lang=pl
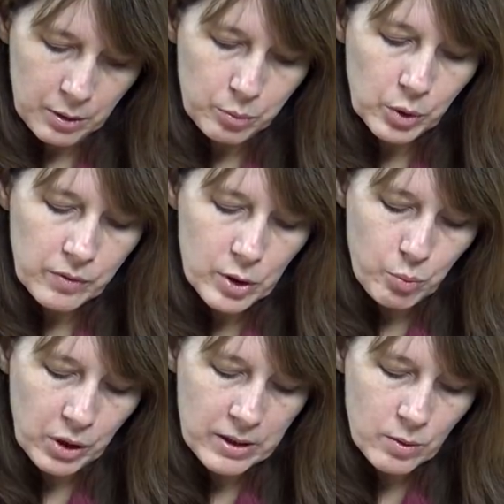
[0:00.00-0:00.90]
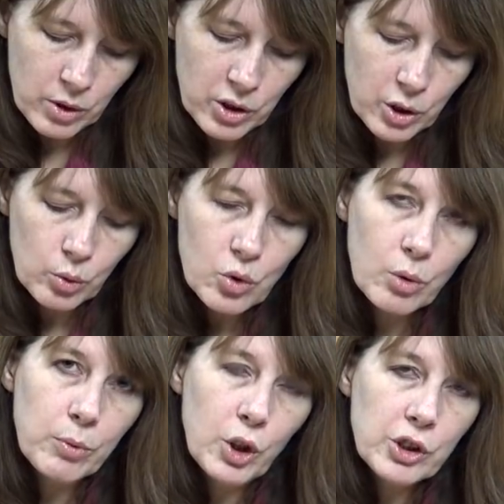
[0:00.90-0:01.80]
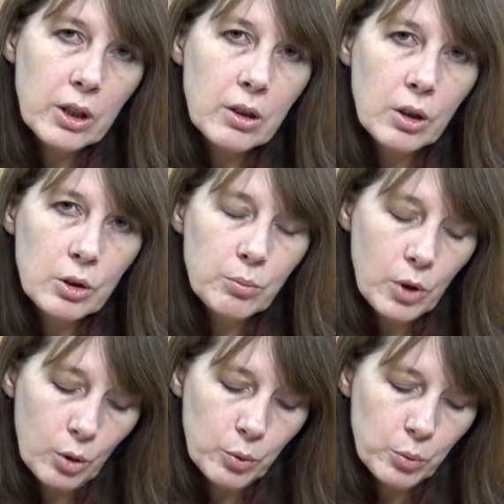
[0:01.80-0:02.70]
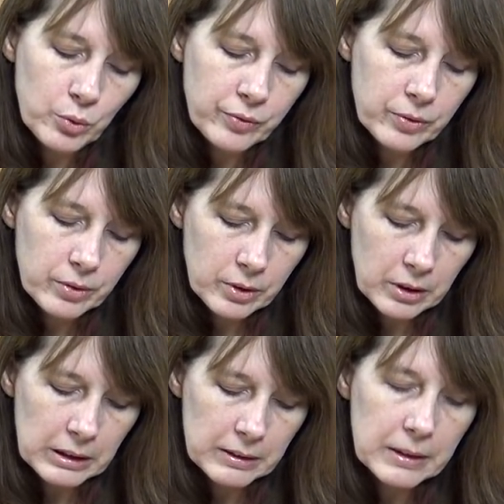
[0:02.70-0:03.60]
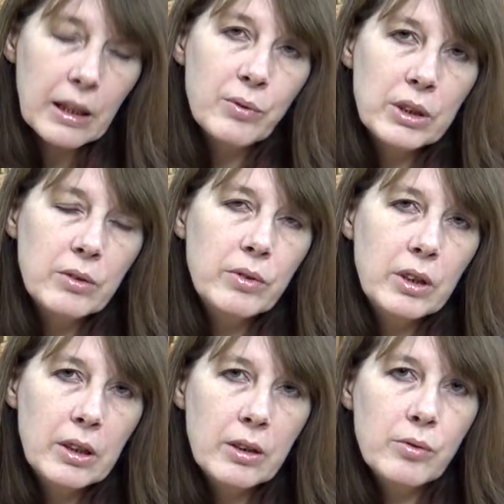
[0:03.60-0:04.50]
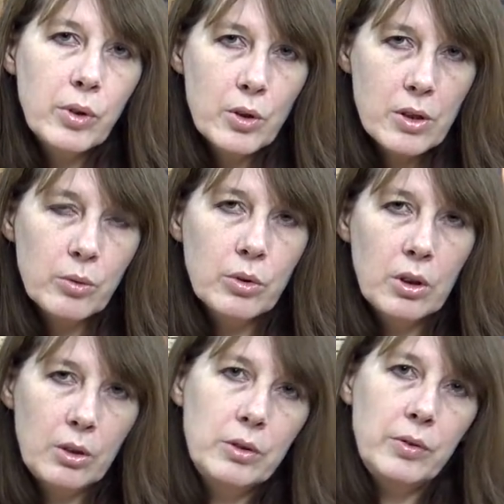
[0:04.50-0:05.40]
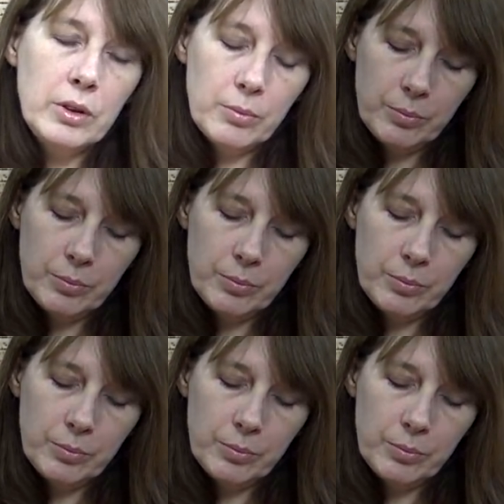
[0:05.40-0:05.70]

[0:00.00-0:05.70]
ponieważ pokazuje się dużo plotek, obmów, nawet w grę wchodzą klątwy.